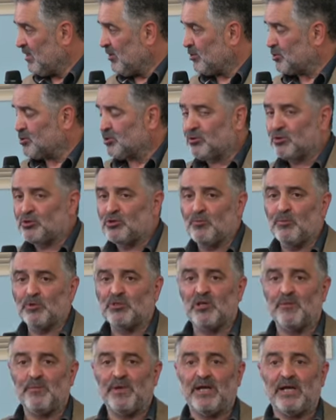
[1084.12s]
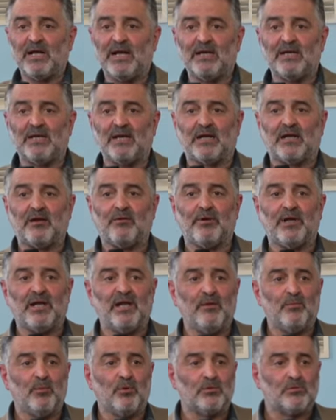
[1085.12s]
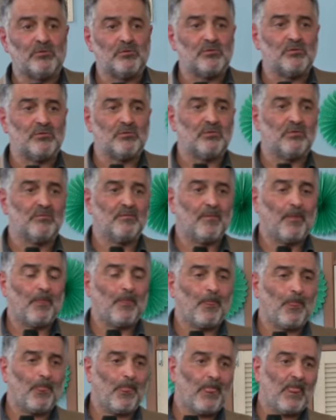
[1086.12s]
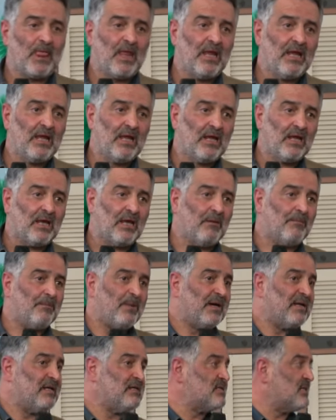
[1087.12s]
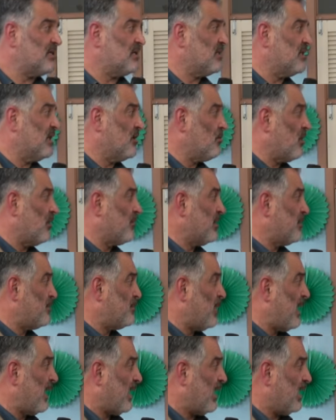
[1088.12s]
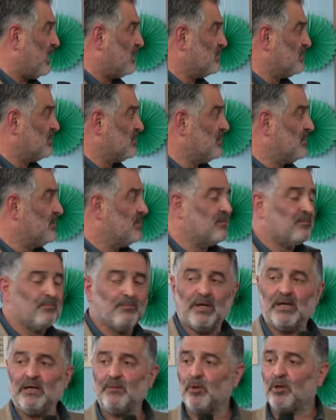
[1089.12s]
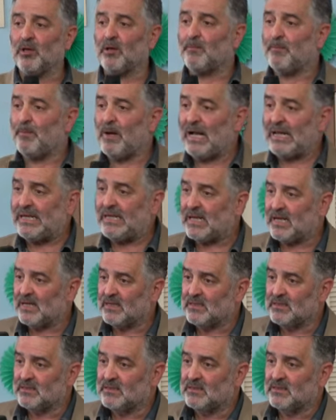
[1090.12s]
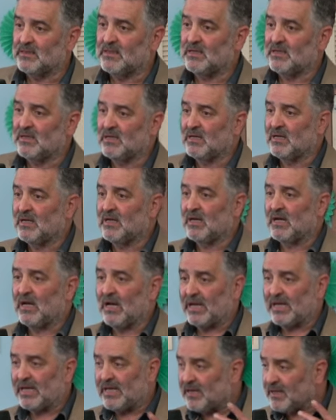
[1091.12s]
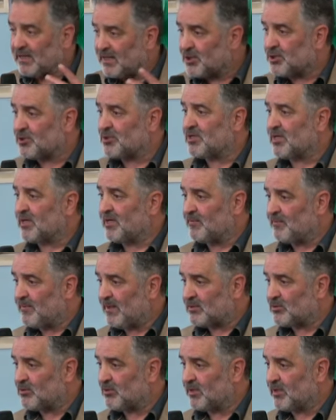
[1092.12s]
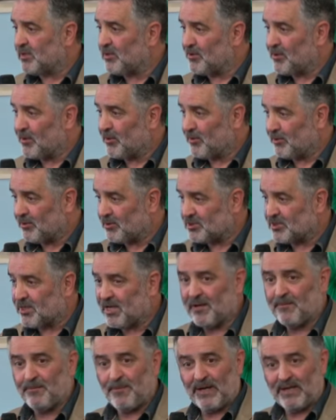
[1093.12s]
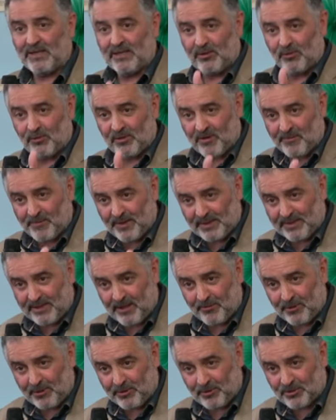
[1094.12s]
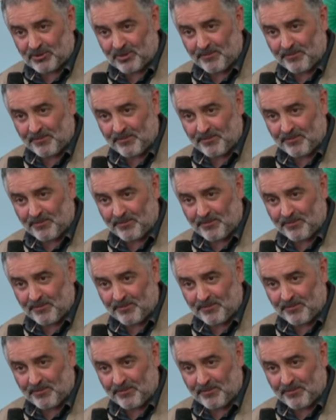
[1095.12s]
Nosotros somos emigrantes que venimos de países de no habla hispana. Venimos de España, a quien dicho sea de paso quiero reconocer, y particularmente a nuestros